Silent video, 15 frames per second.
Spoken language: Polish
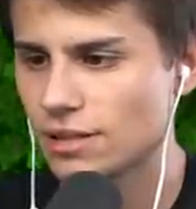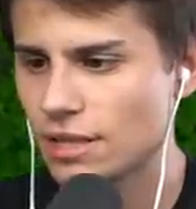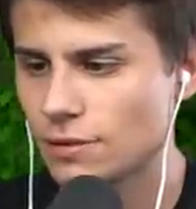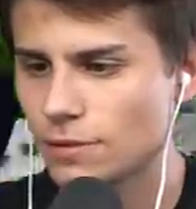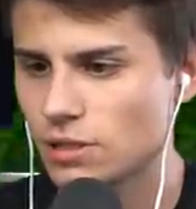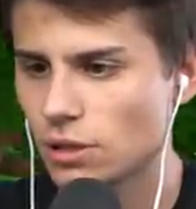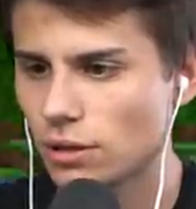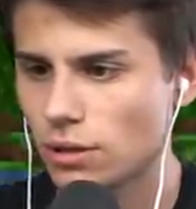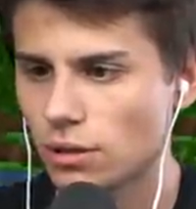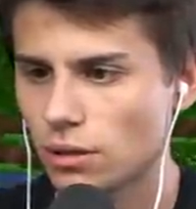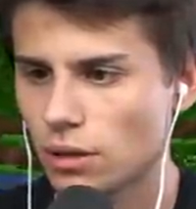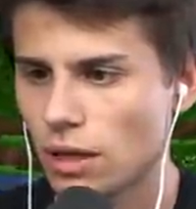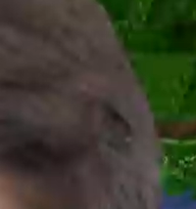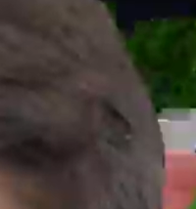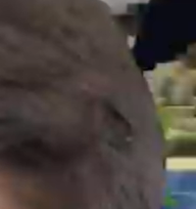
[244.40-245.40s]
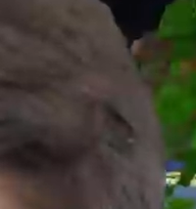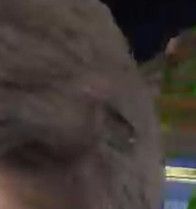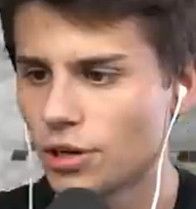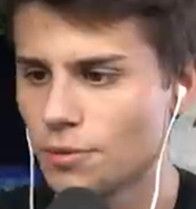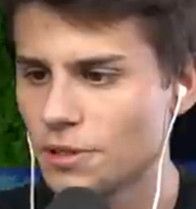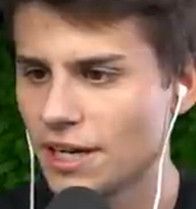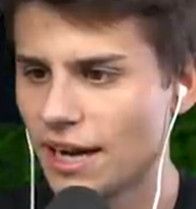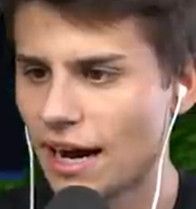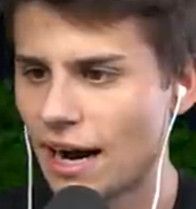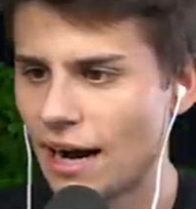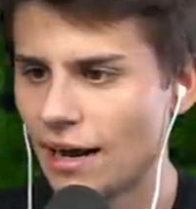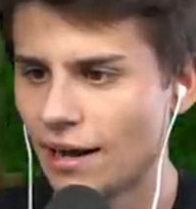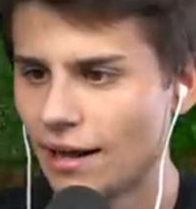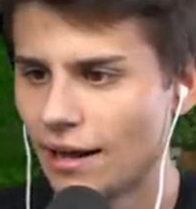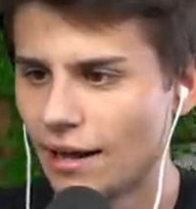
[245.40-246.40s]
znajdźmy co... Ej, Dominika!
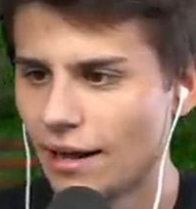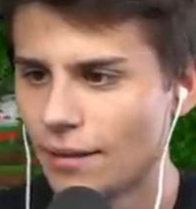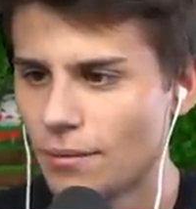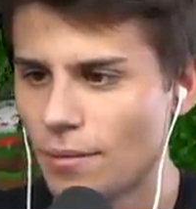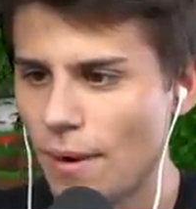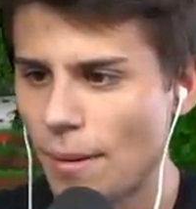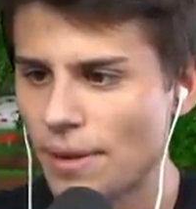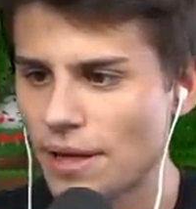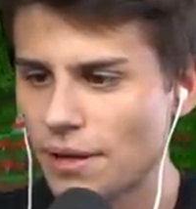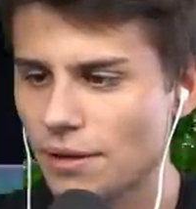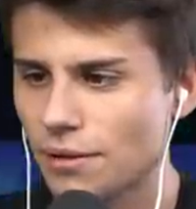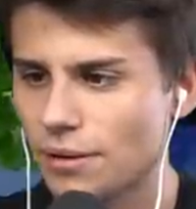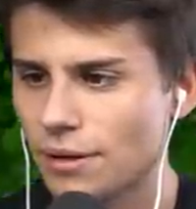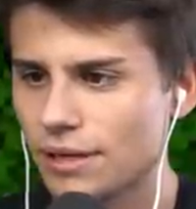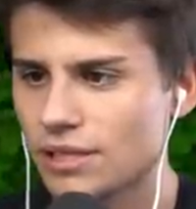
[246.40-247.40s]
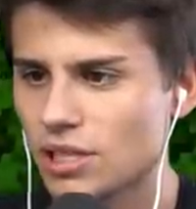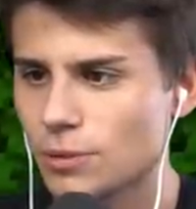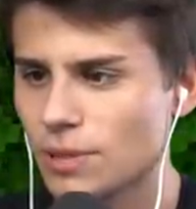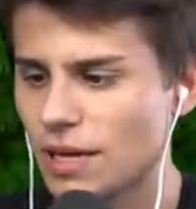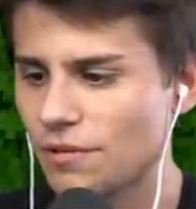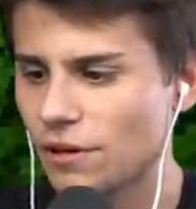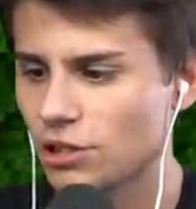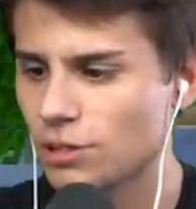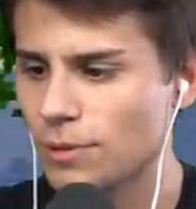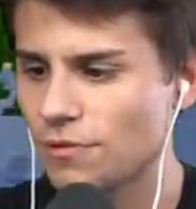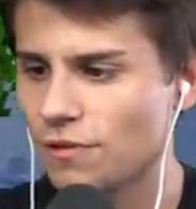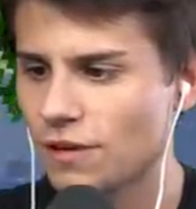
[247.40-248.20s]
My mamy... Co jest? Jesteśmy największymi